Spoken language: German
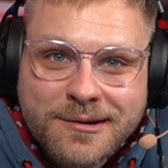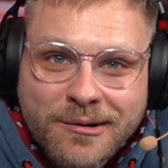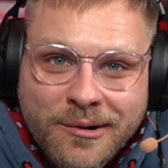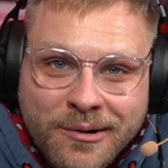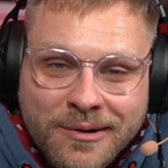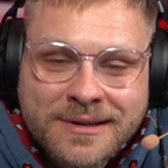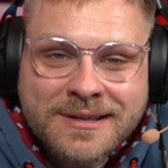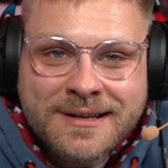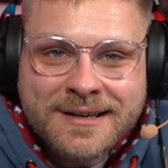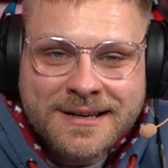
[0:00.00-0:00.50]

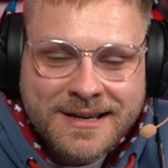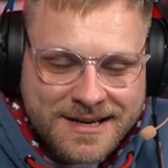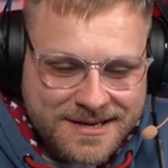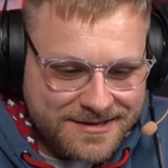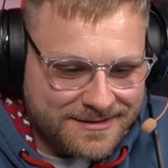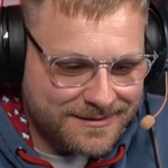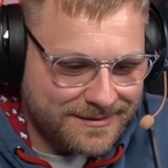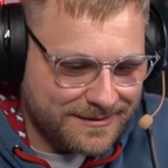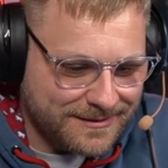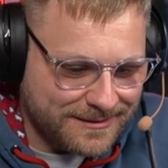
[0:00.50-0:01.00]

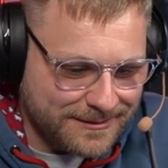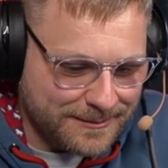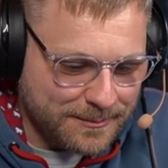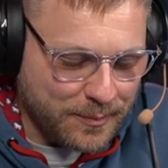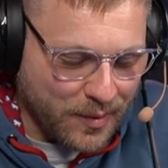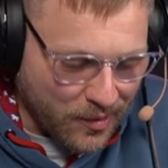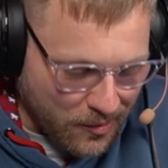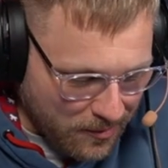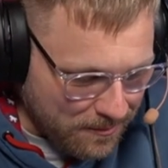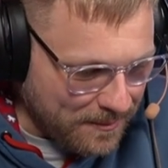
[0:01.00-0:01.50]
Alternate äh,
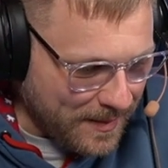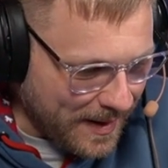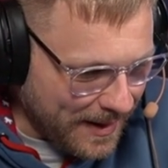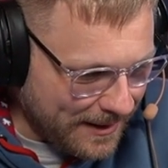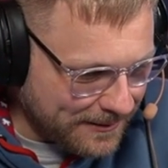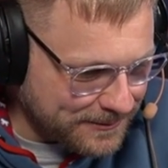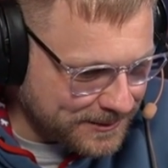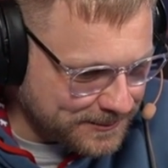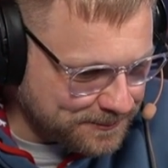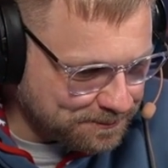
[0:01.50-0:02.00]
bekommen
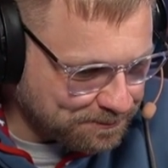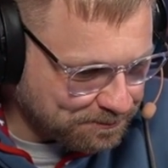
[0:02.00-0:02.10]
habe.